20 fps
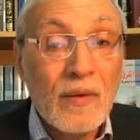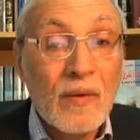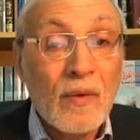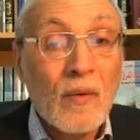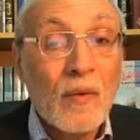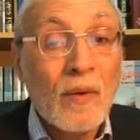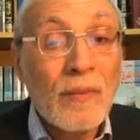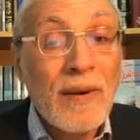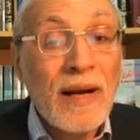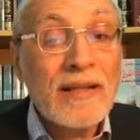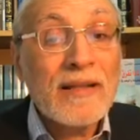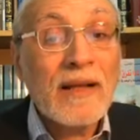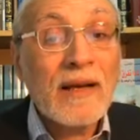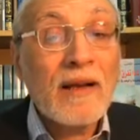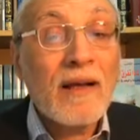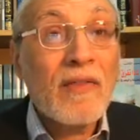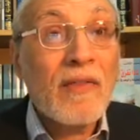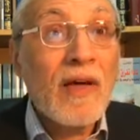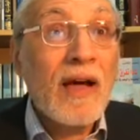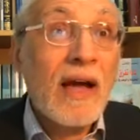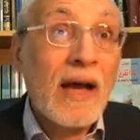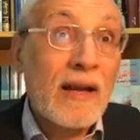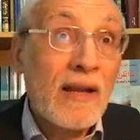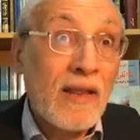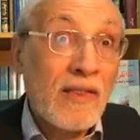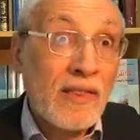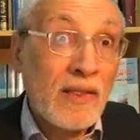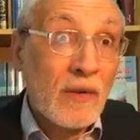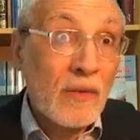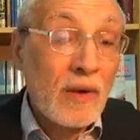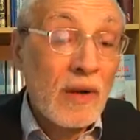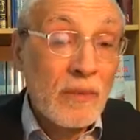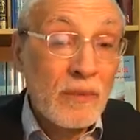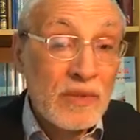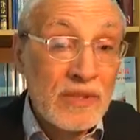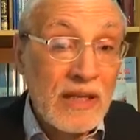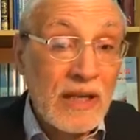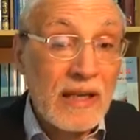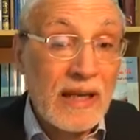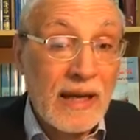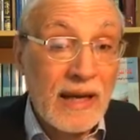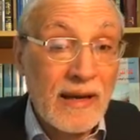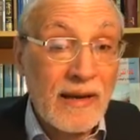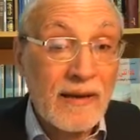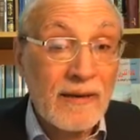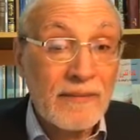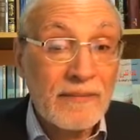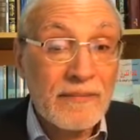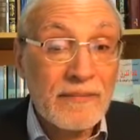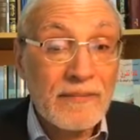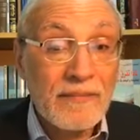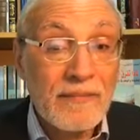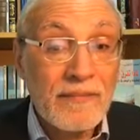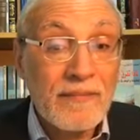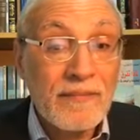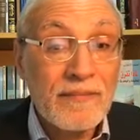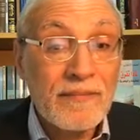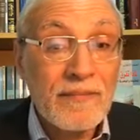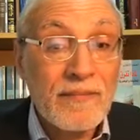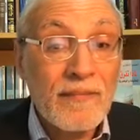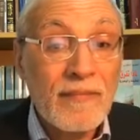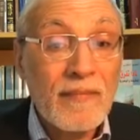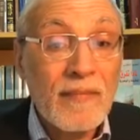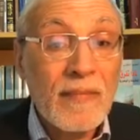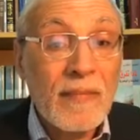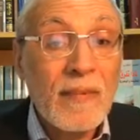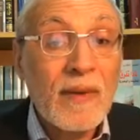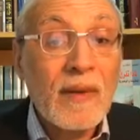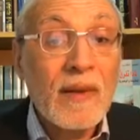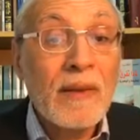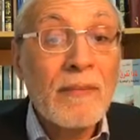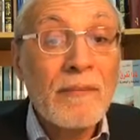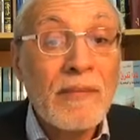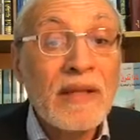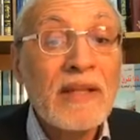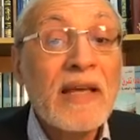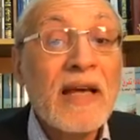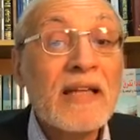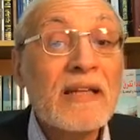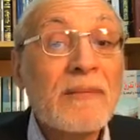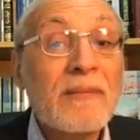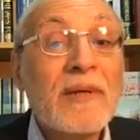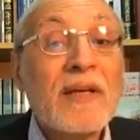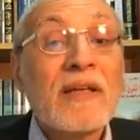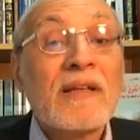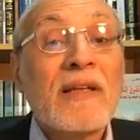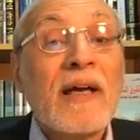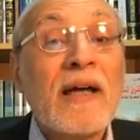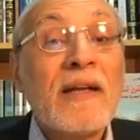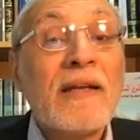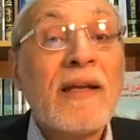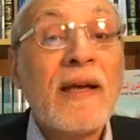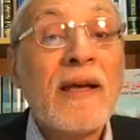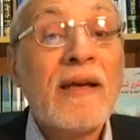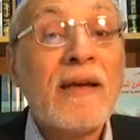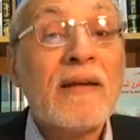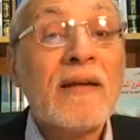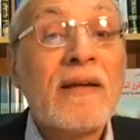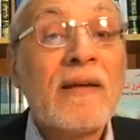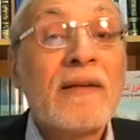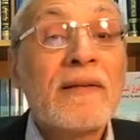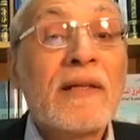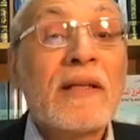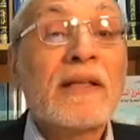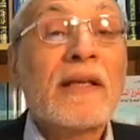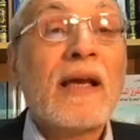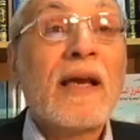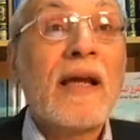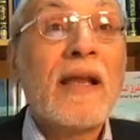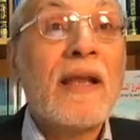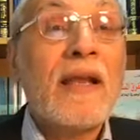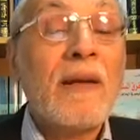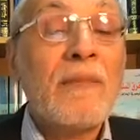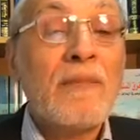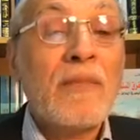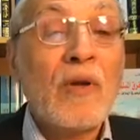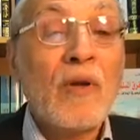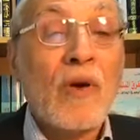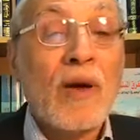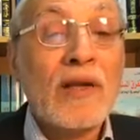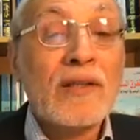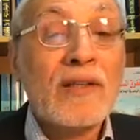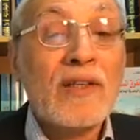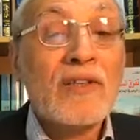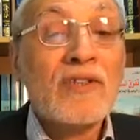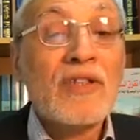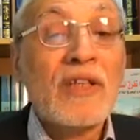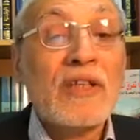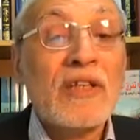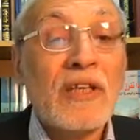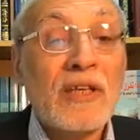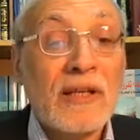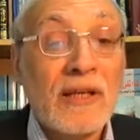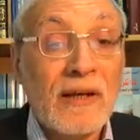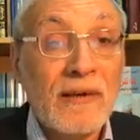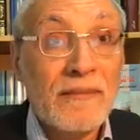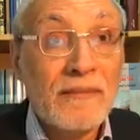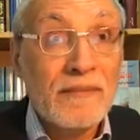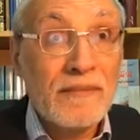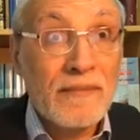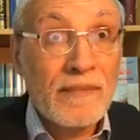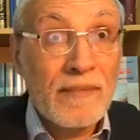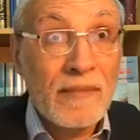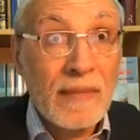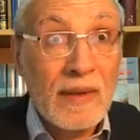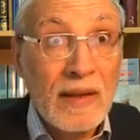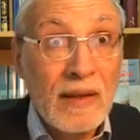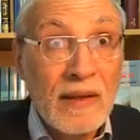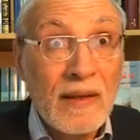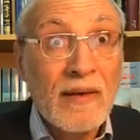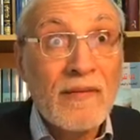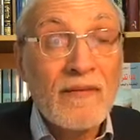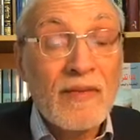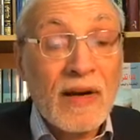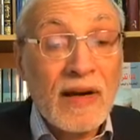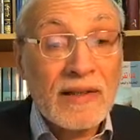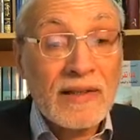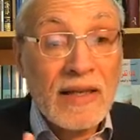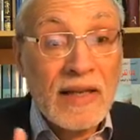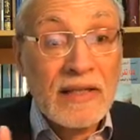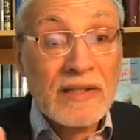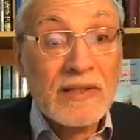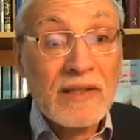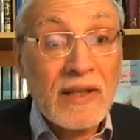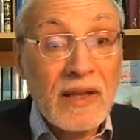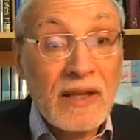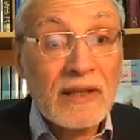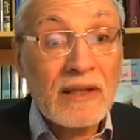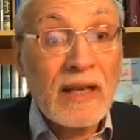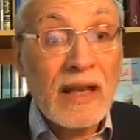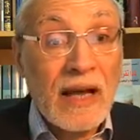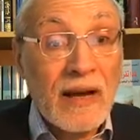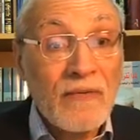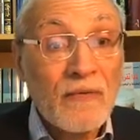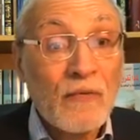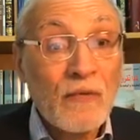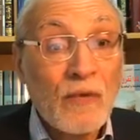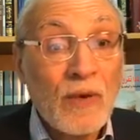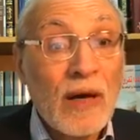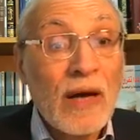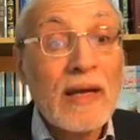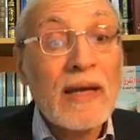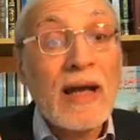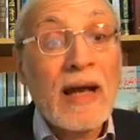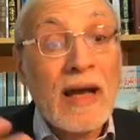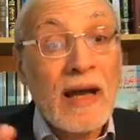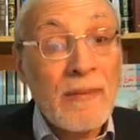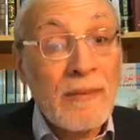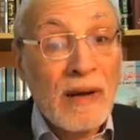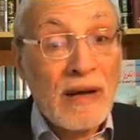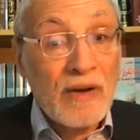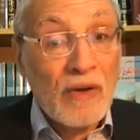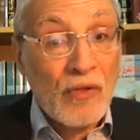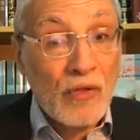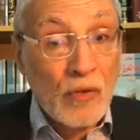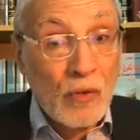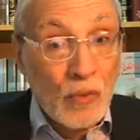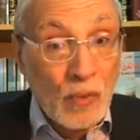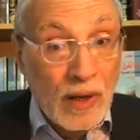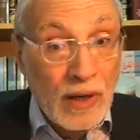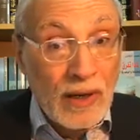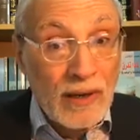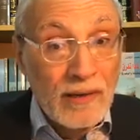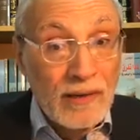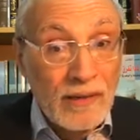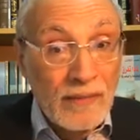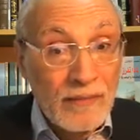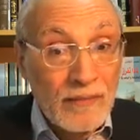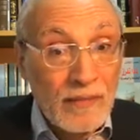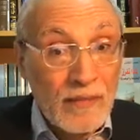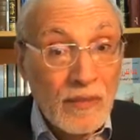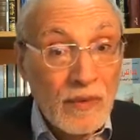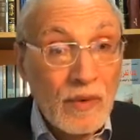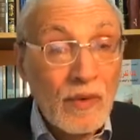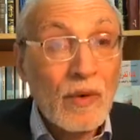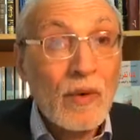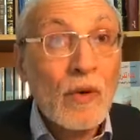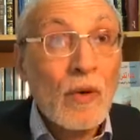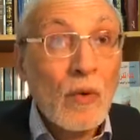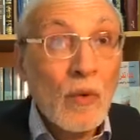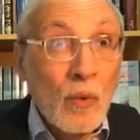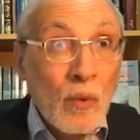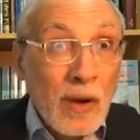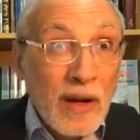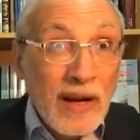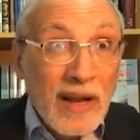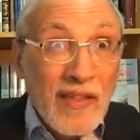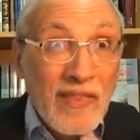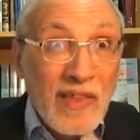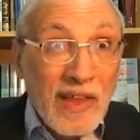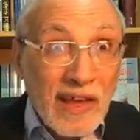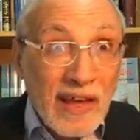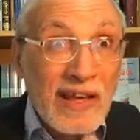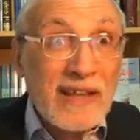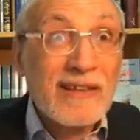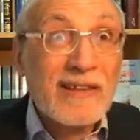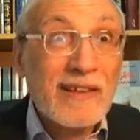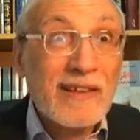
وبعد القضاء على الثورة المسلحة بدأت بريطانيا تتكلم بلغة جديدة فقد أصدرت العفو العام عن الثوار ورضخت